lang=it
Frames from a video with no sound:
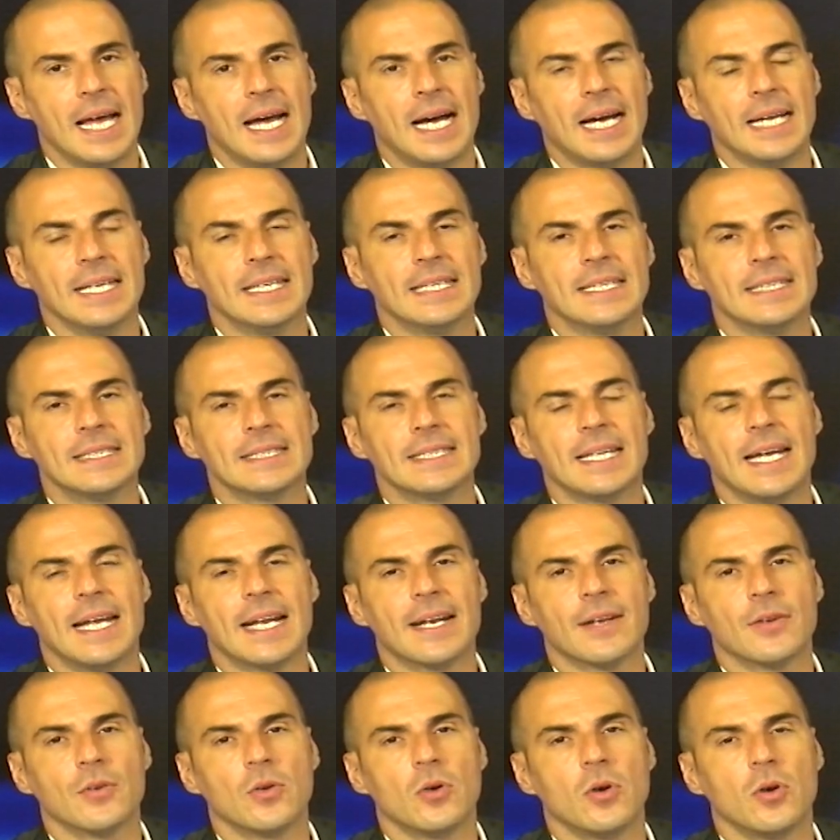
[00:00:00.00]

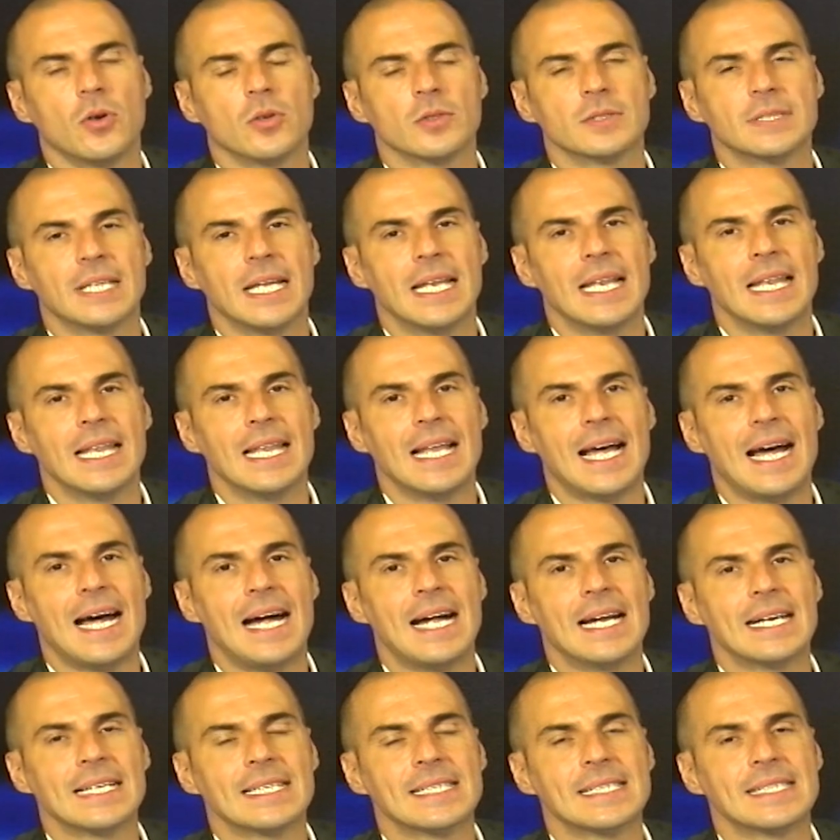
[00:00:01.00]
all'interno
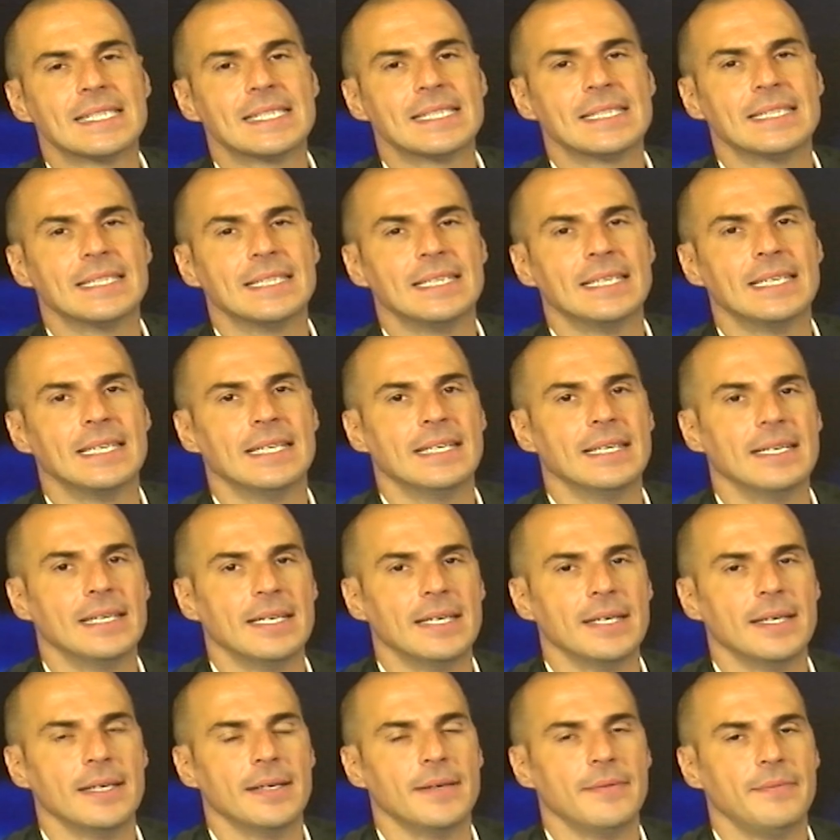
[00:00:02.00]
dell'ARS,
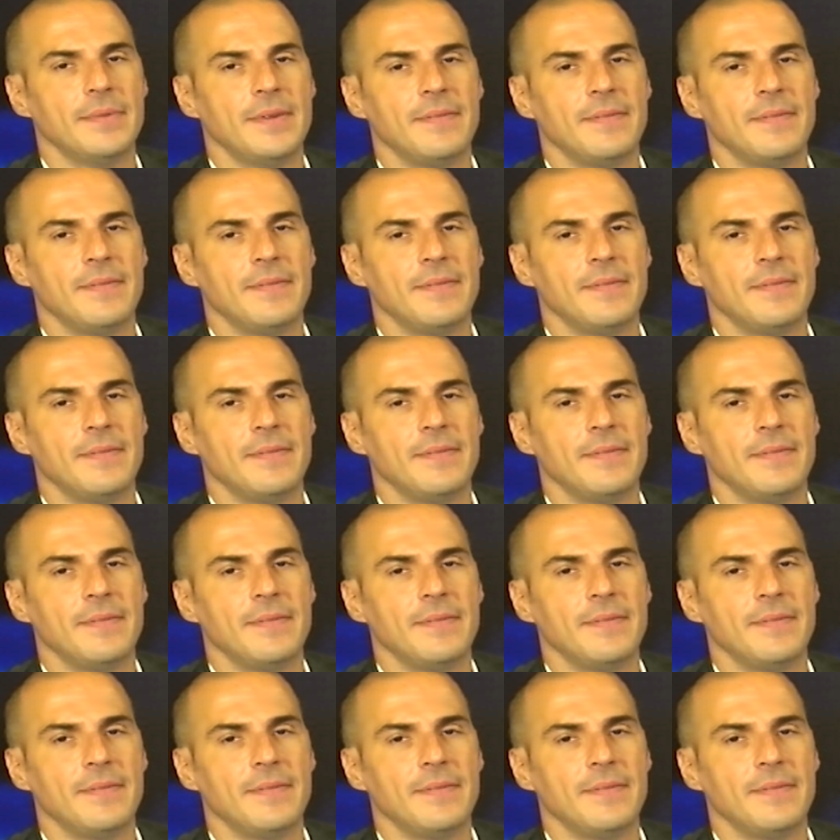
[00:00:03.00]
eh,